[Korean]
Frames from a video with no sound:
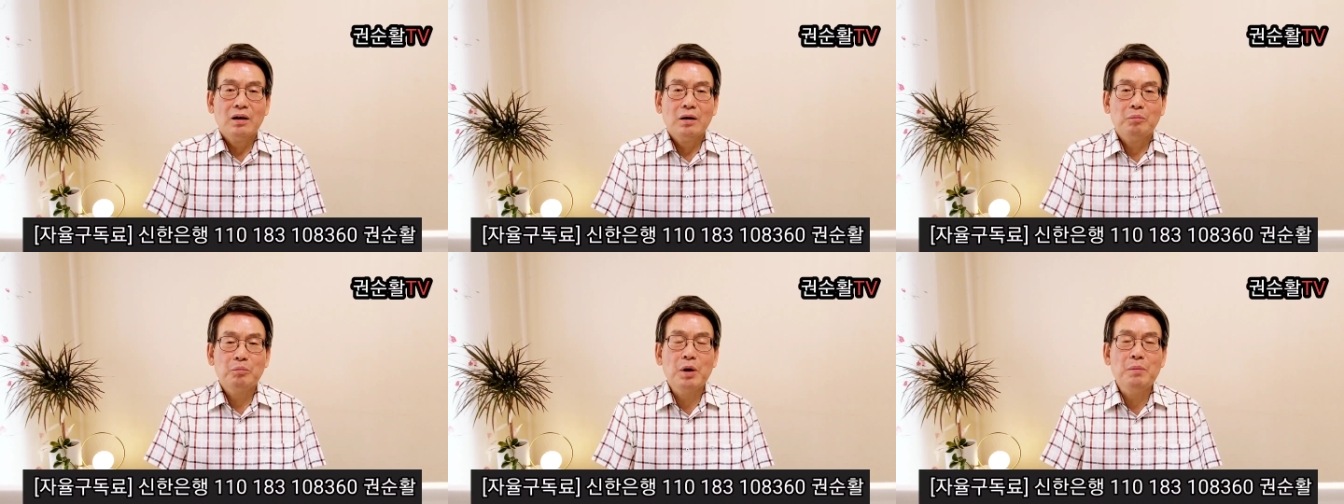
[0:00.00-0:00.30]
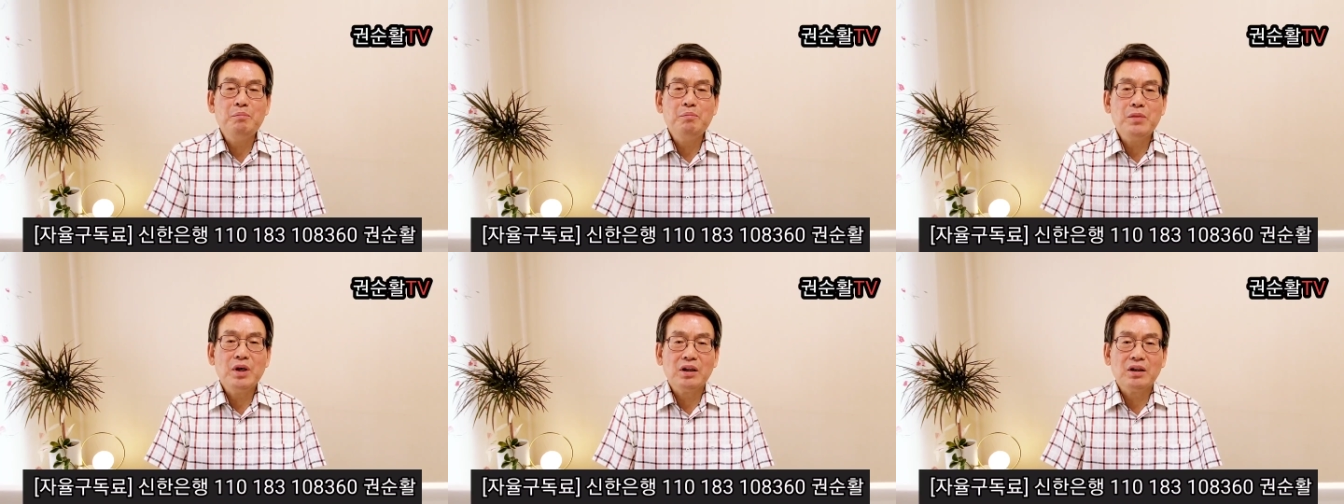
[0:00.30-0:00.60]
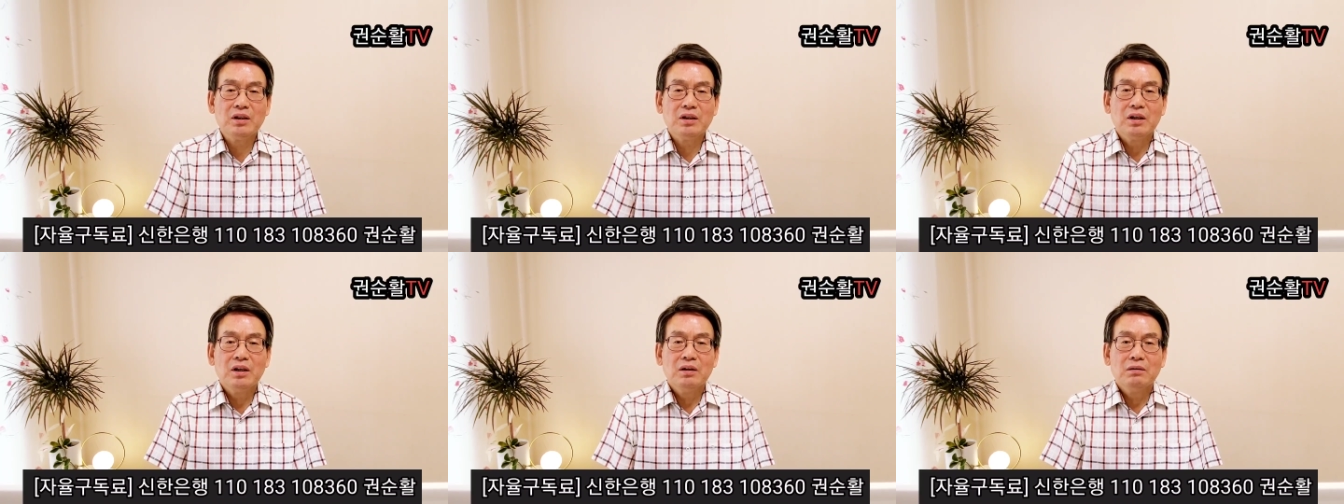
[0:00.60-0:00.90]

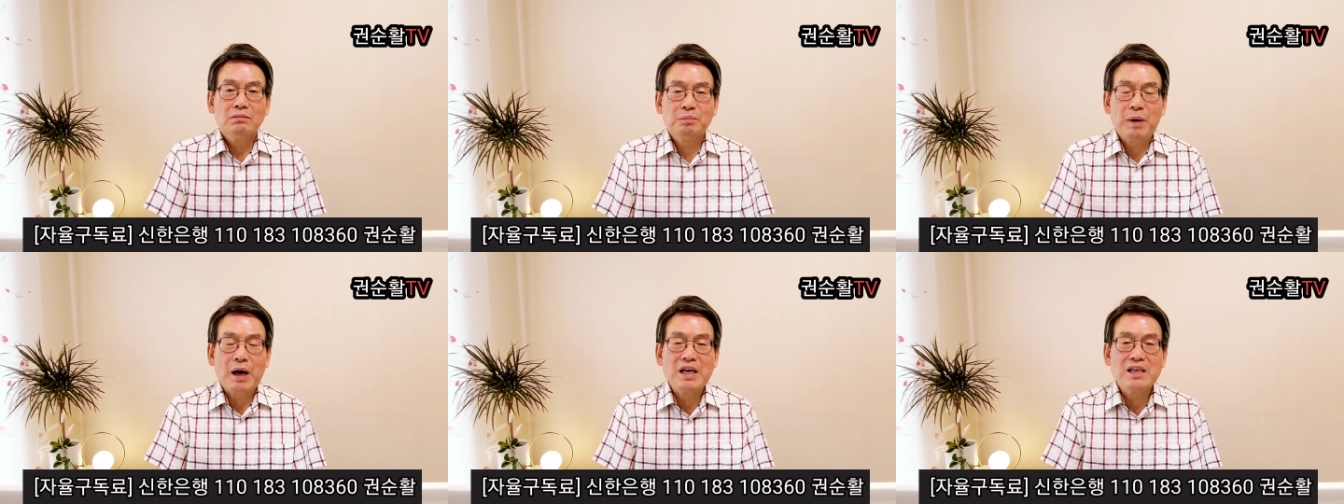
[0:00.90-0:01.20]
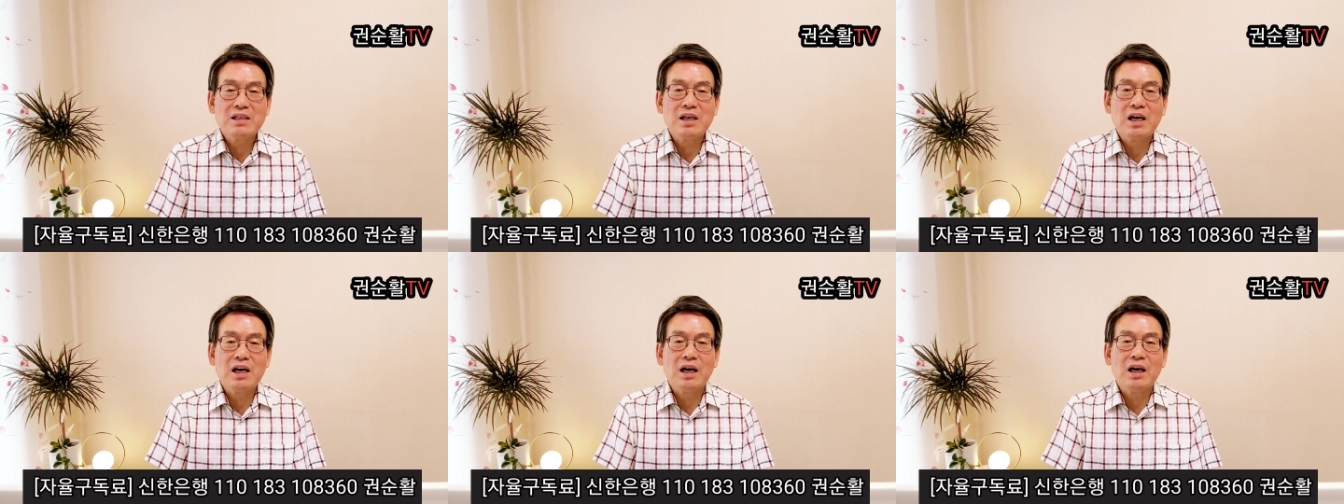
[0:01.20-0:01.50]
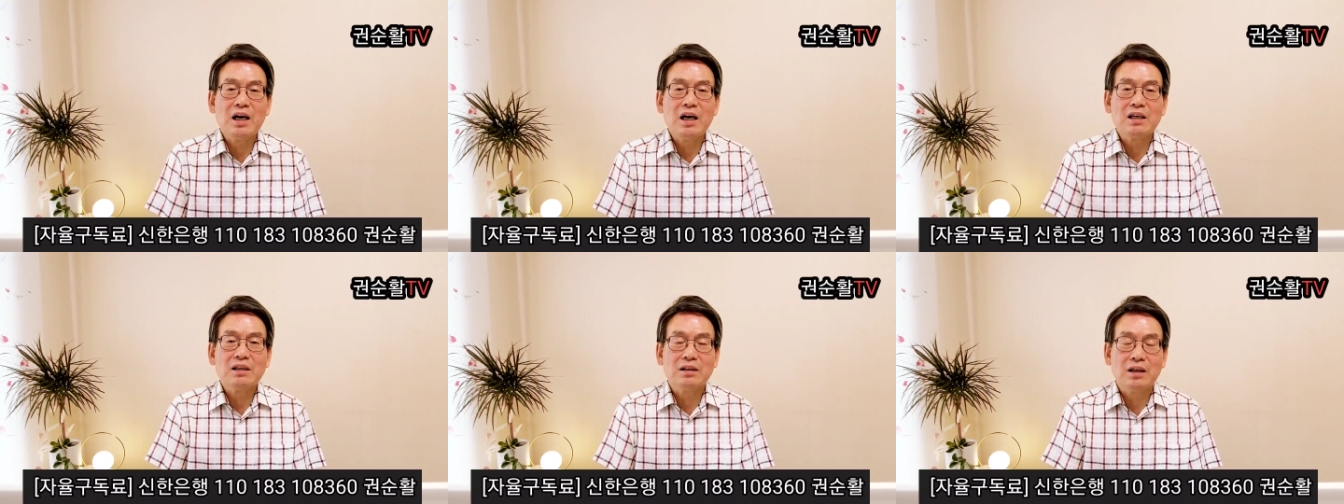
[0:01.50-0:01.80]
몇몇
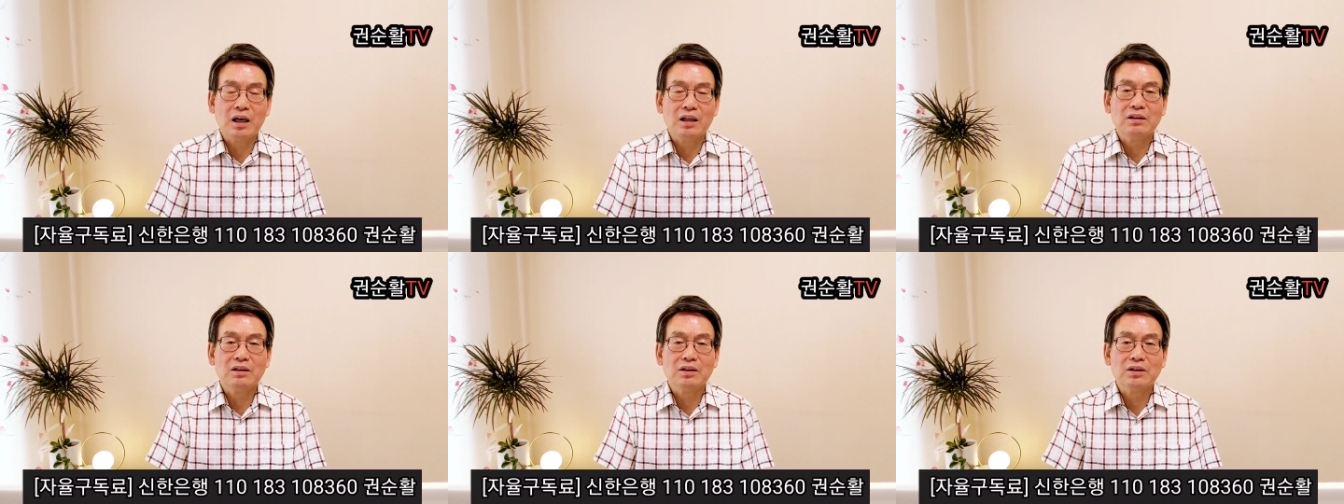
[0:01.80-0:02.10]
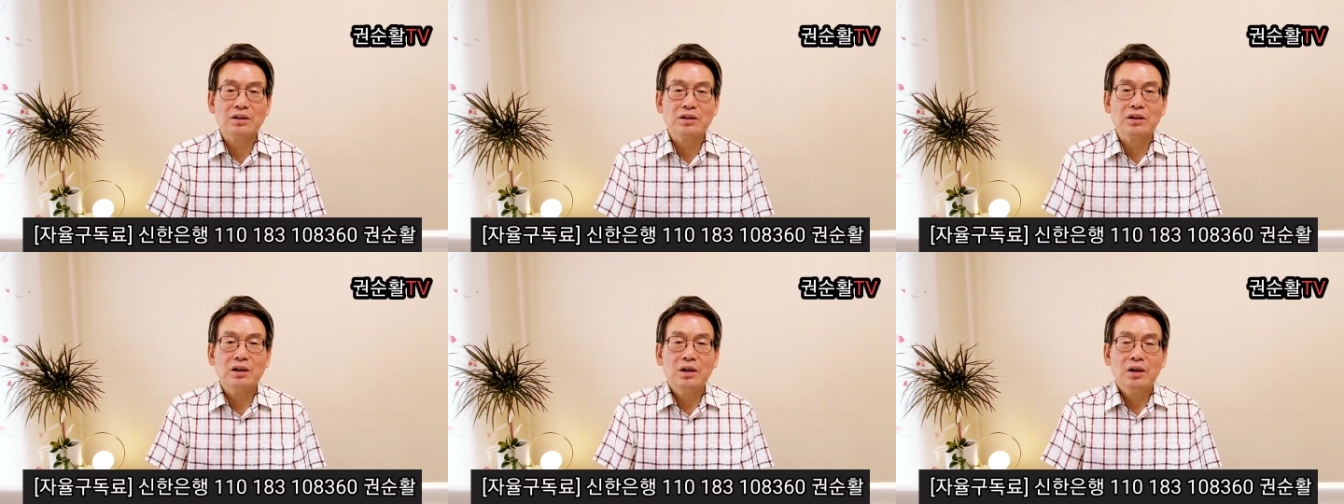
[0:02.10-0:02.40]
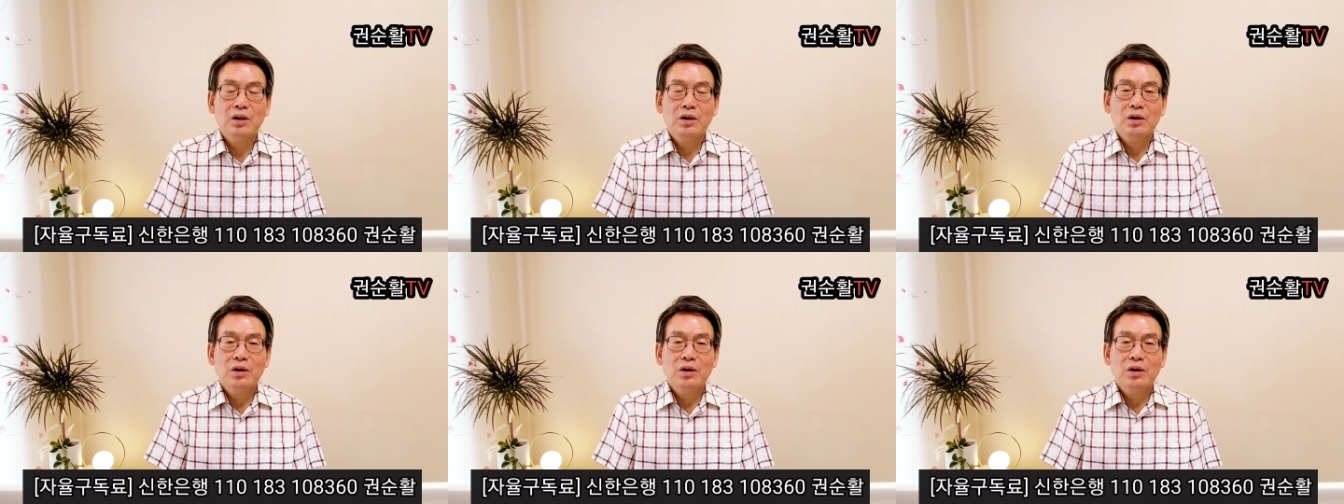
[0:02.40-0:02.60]
판사가 그랬듯이